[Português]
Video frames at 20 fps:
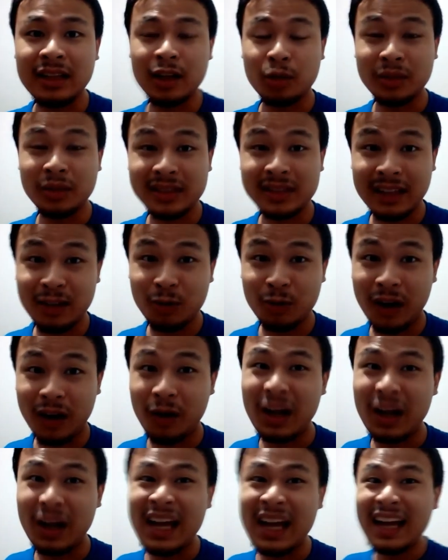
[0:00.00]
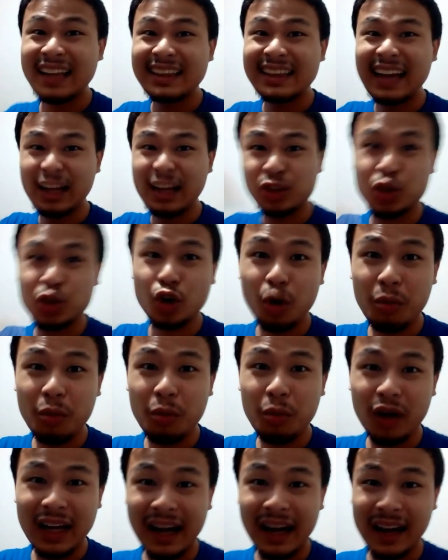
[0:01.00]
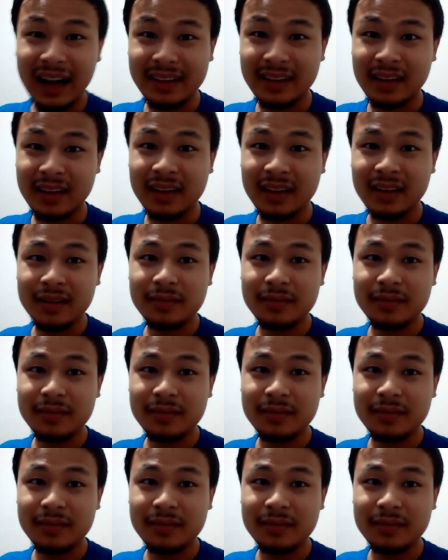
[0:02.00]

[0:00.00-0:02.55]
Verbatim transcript: numa estadual. Dá só uma olhada.